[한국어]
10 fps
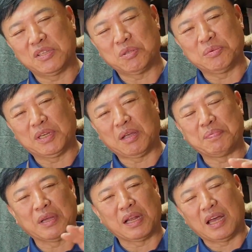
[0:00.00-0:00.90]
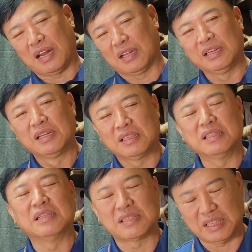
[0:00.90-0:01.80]
좀 이렇게 편안한
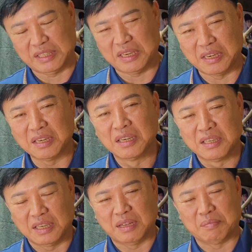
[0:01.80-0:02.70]
그런 상대를 예,